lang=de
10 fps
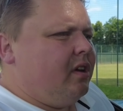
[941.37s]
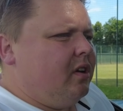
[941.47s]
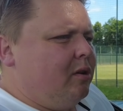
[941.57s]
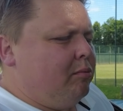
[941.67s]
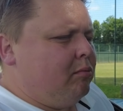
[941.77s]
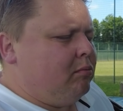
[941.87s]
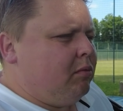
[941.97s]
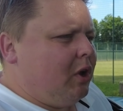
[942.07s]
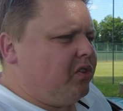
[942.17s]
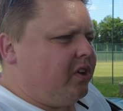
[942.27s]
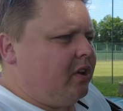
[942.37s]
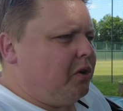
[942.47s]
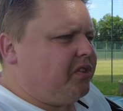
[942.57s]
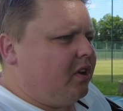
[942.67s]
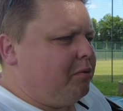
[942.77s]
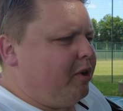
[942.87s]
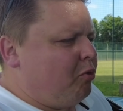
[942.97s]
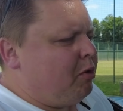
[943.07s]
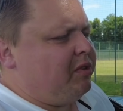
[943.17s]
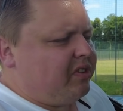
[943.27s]
ähm, laut seiner Aussage bei
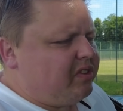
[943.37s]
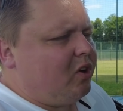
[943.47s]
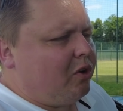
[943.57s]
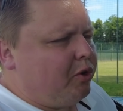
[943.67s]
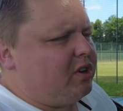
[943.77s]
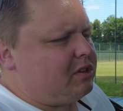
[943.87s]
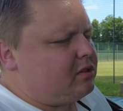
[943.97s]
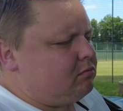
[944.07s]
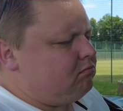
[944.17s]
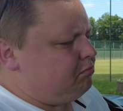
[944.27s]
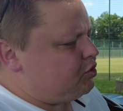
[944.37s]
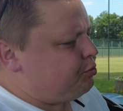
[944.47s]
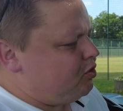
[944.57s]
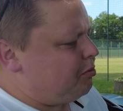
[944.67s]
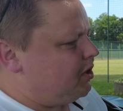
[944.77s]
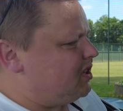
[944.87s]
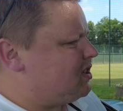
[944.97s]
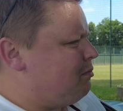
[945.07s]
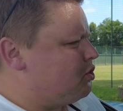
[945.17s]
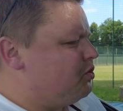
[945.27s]
rumkommt. Das ist auch wirklich spürbar, das
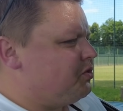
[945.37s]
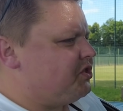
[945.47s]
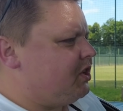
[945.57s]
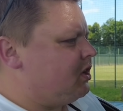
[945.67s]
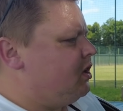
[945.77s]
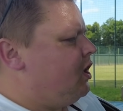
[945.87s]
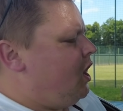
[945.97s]
kann man schon so sagen.